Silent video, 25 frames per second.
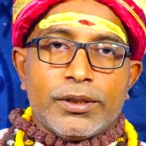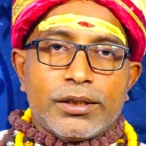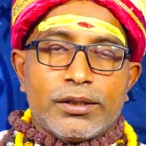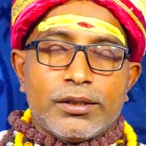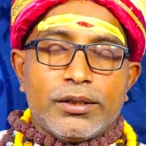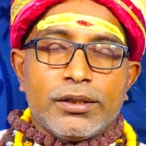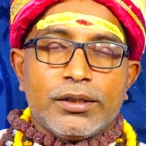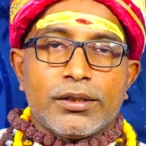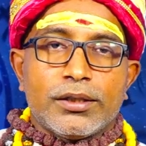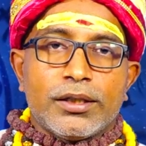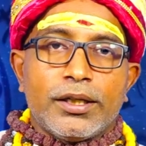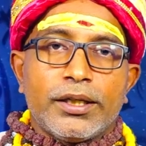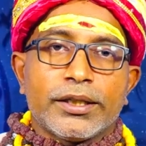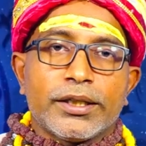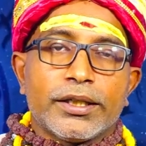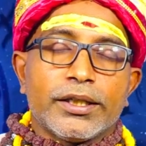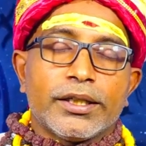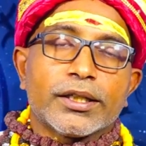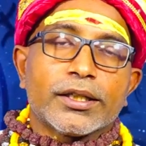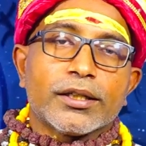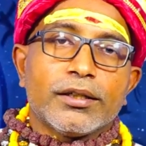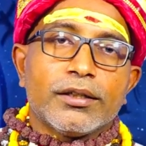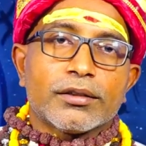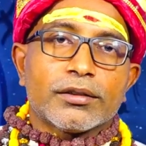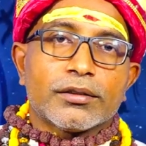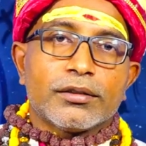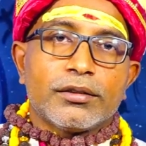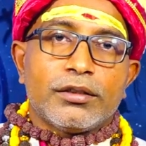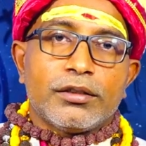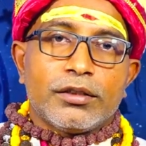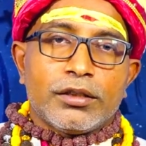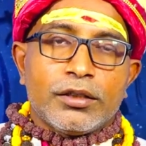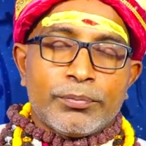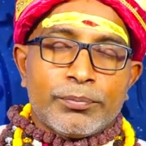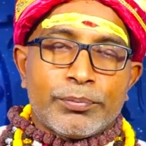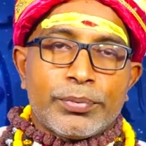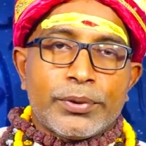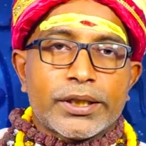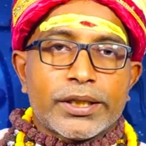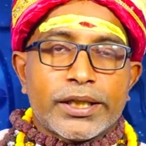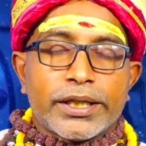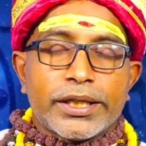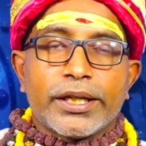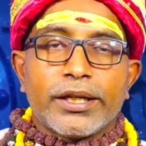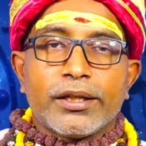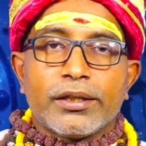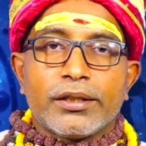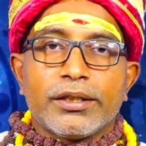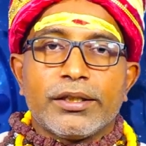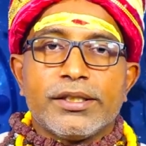மத்தை தாங்கி நிற்கிறார் இப்போ
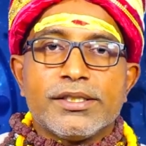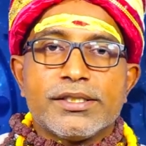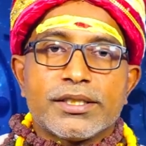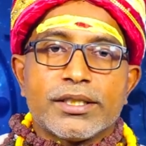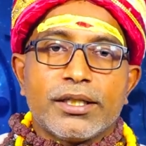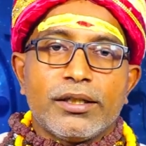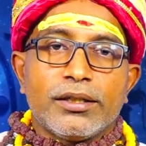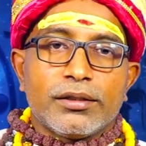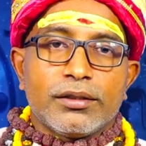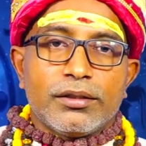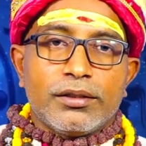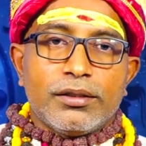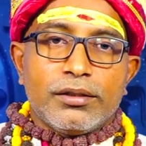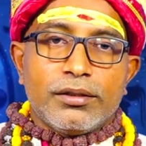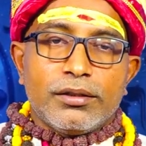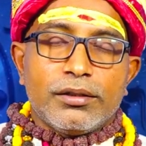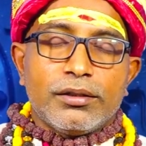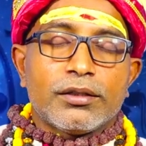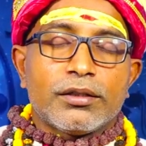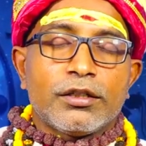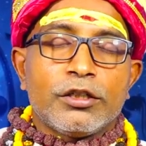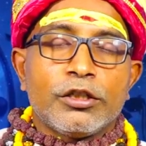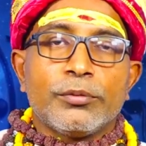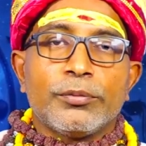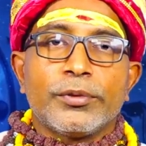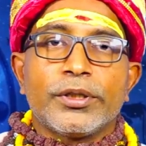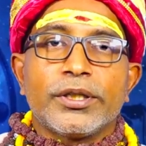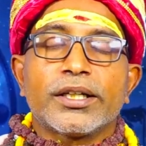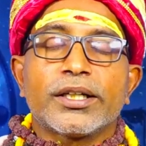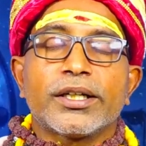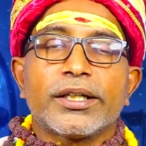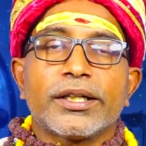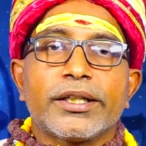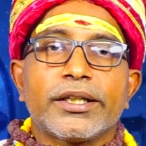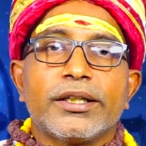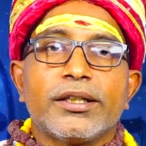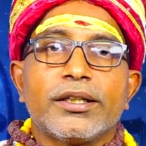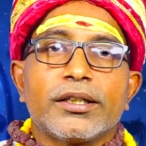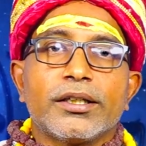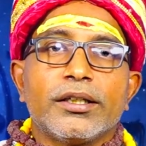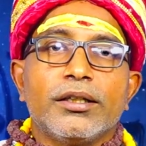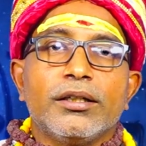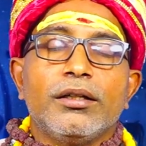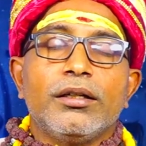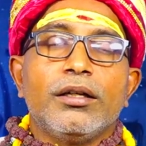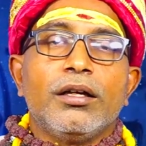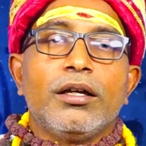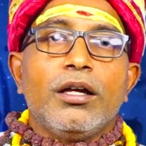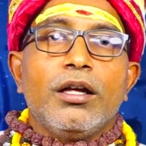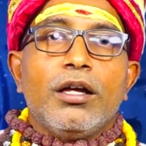கிடைக்கிறதுக்கு ஈஸியாக இருக்குது ரெண்டு பேரும் கடையிறாங்க
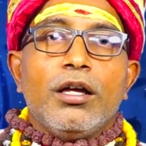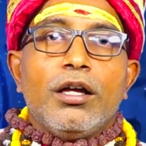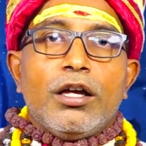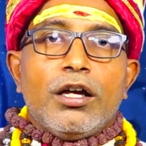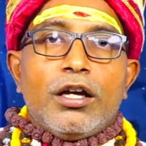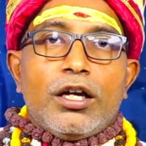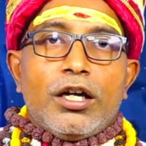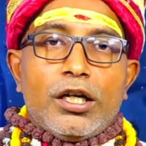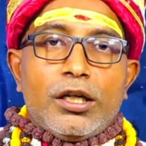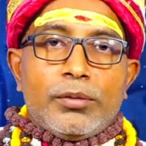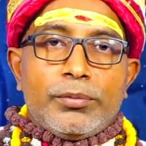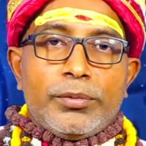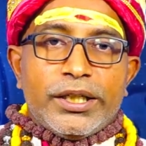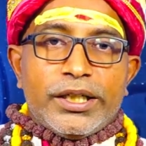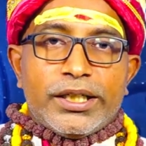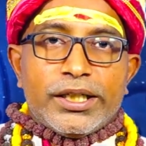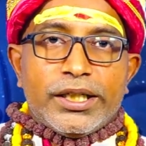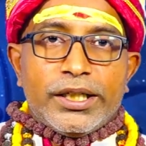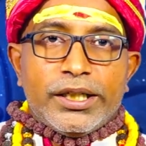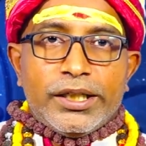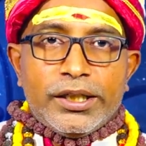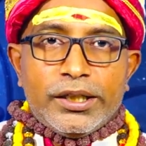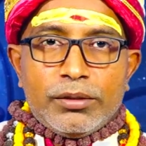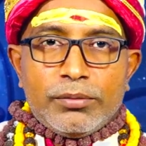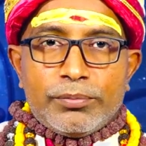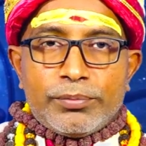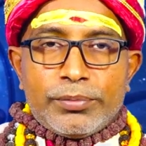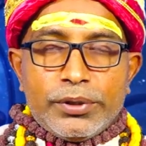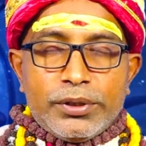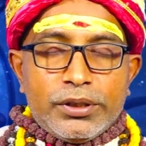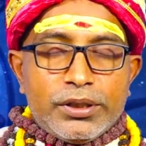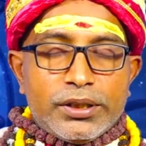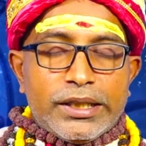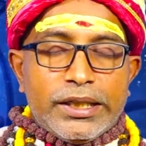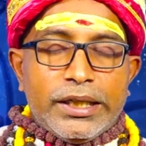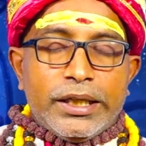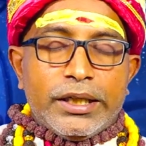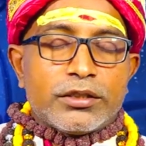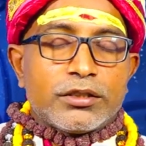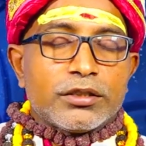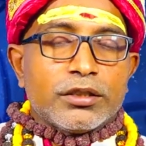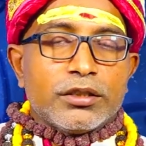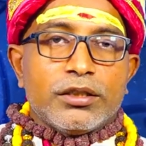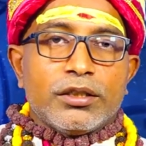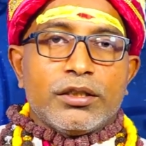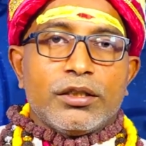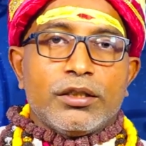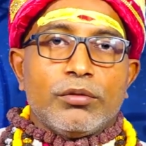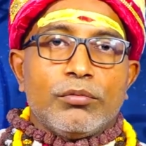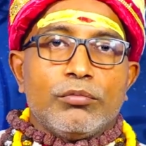அப்படி கிடையிறப்ப கிடைச்ச
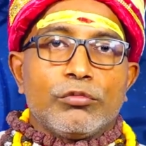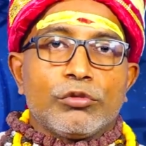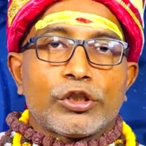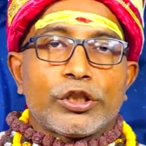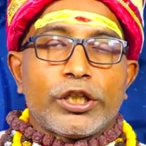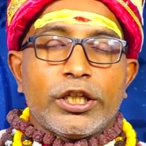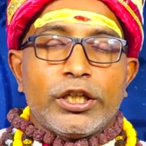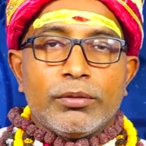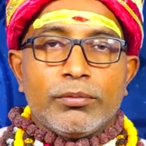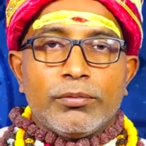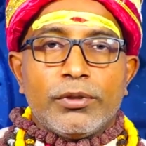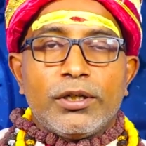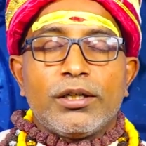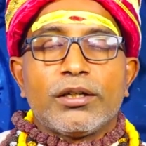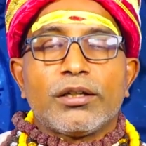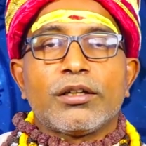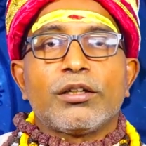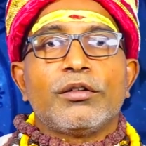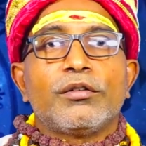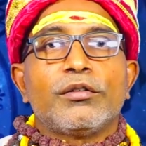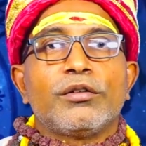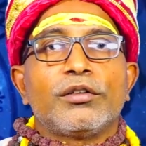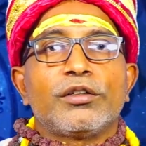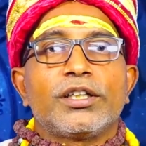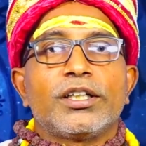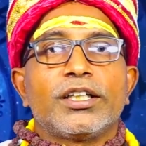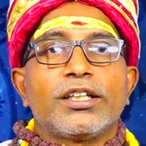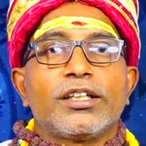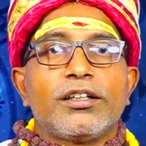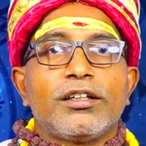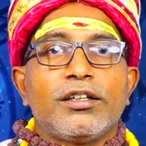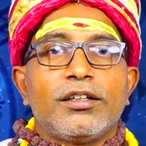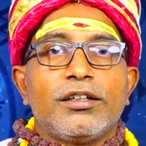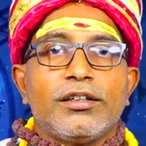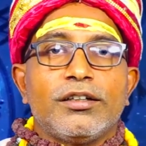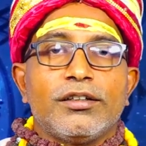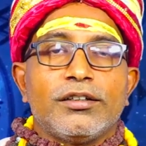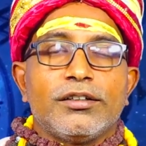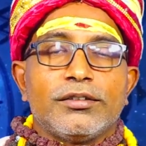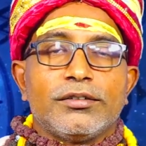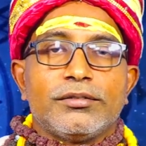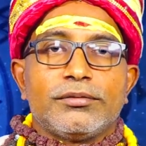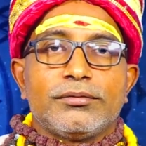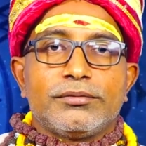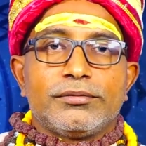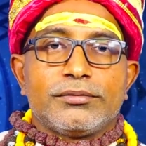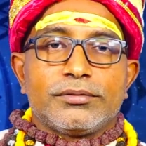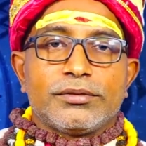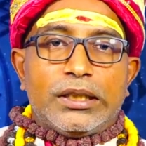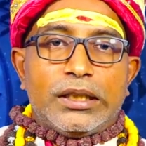முக்கியமானவங்க தான்
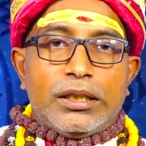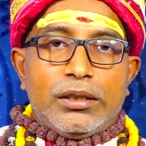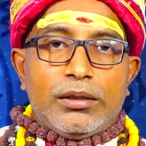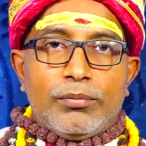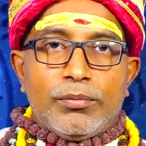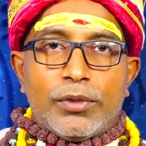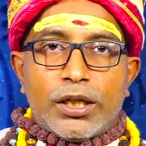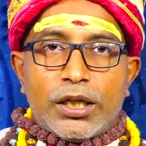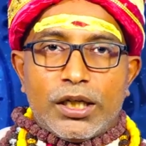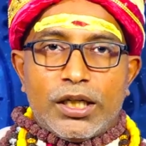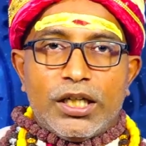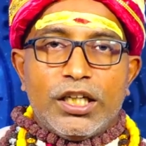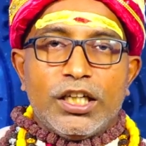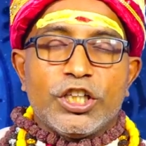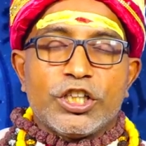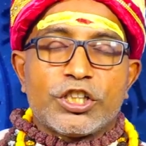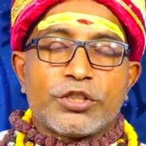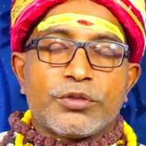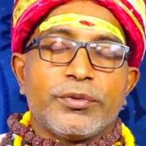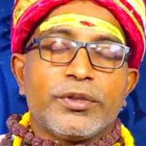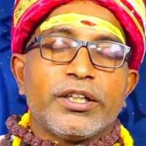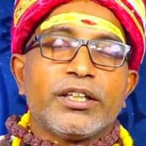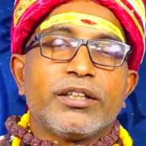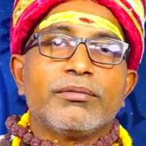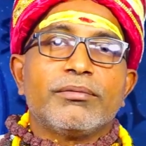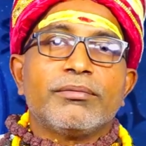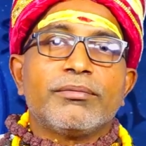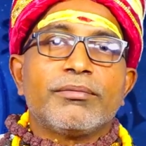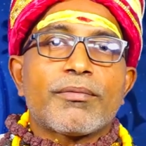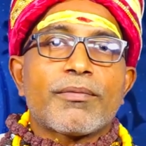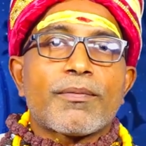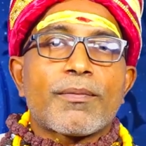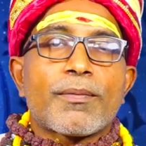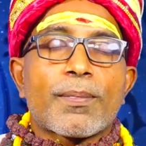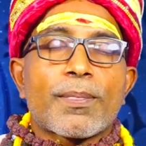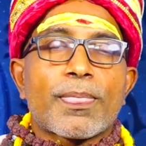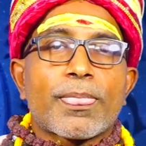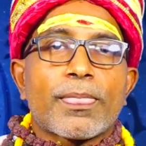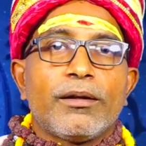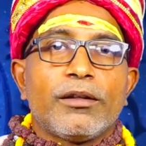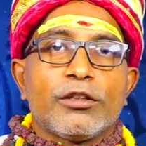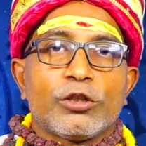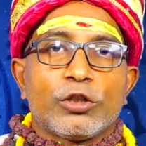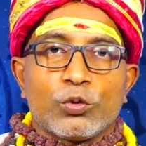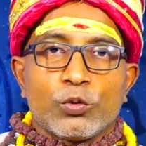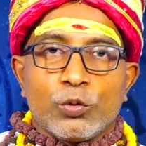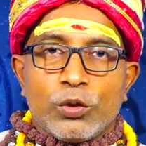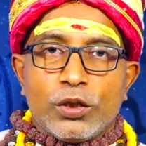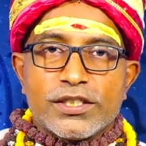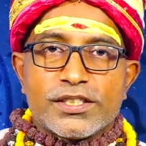மகாலட்சுமி
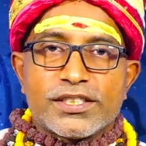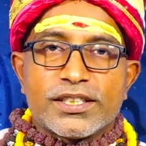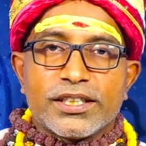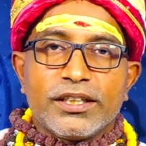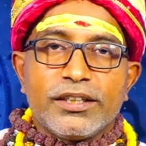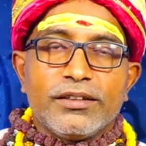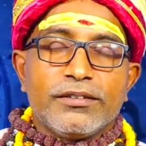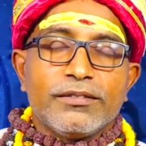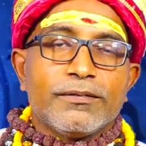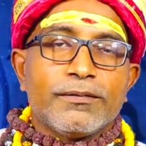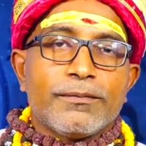துளசி